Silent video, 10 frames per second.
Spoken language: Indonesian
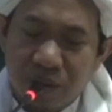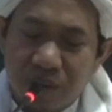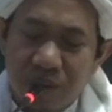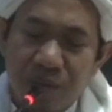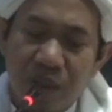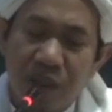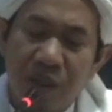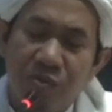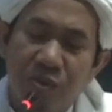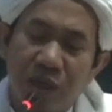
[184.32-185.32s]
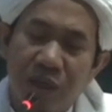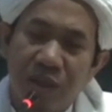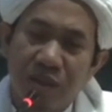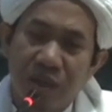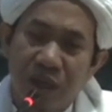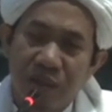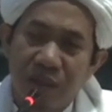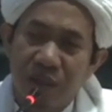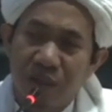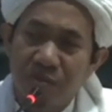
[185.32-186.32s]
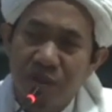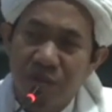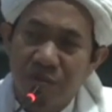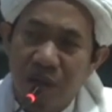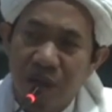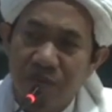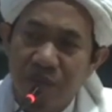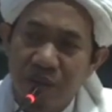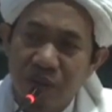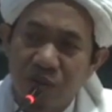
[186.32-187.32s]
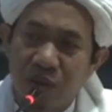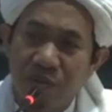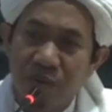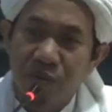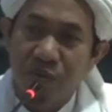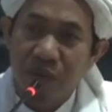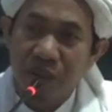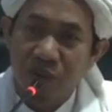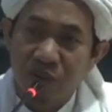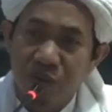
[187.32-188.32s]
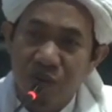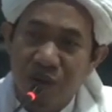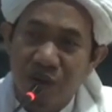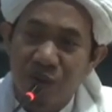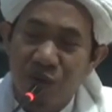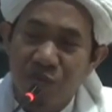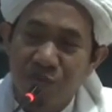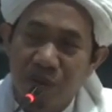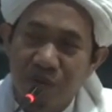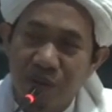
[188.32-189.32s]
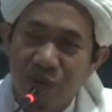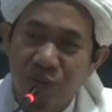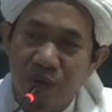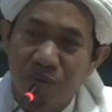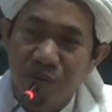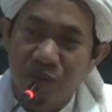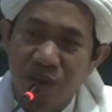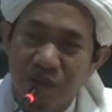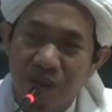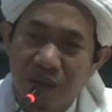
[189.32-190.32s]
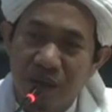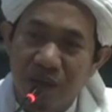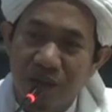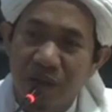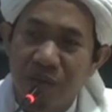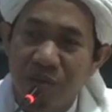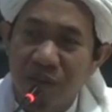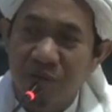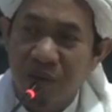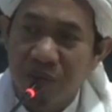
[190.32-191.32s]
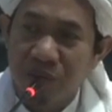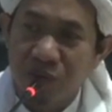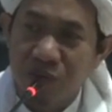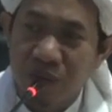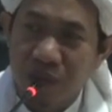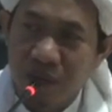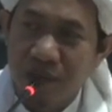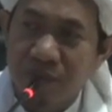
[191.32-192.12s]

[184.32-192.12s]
Sebenarnya bukan istri aja yang minta maaf, suami pun begitu. Kalau umpama suami punya salah, ya minta maaf juga.